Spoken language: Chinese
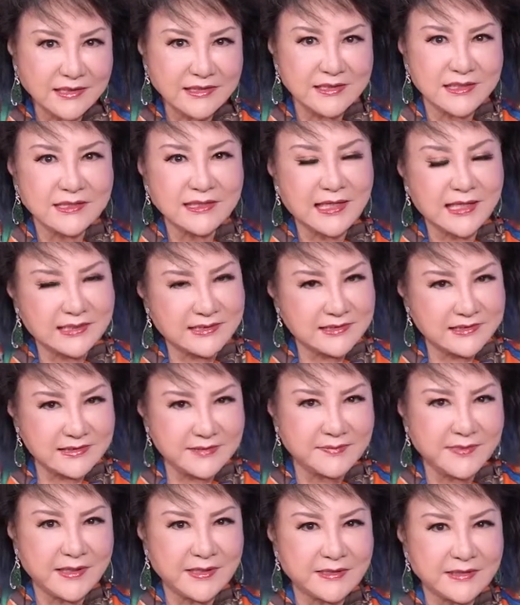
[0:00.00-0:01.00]
现在
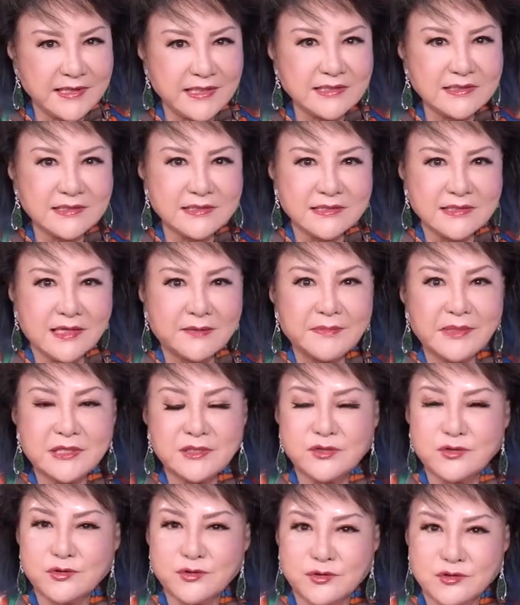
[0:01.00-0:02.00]
这边电视上面
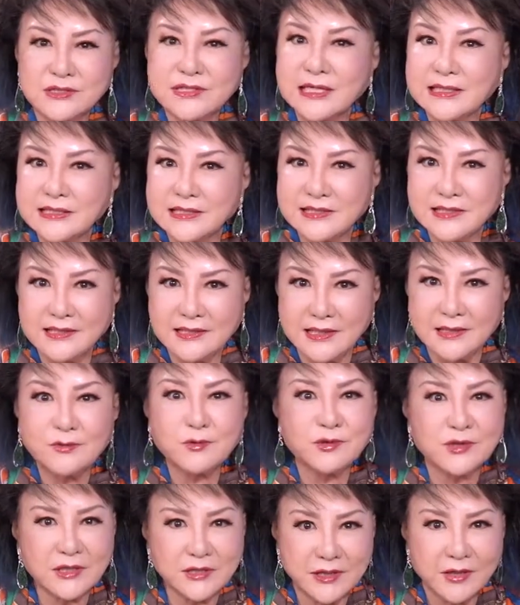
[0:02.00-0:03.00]
就有张丽的联
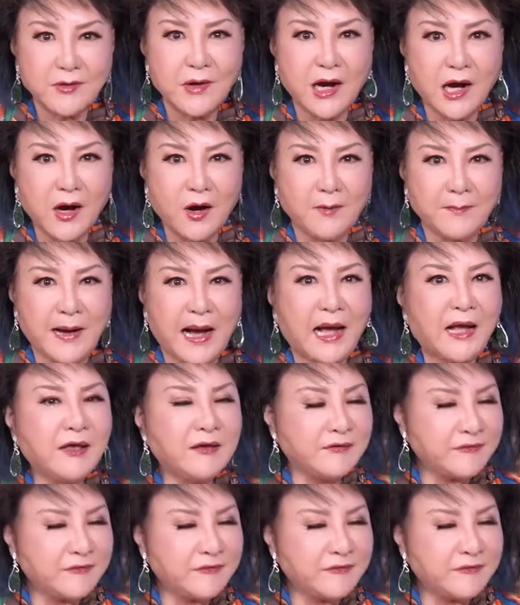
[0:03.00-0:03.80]
络的电话号码。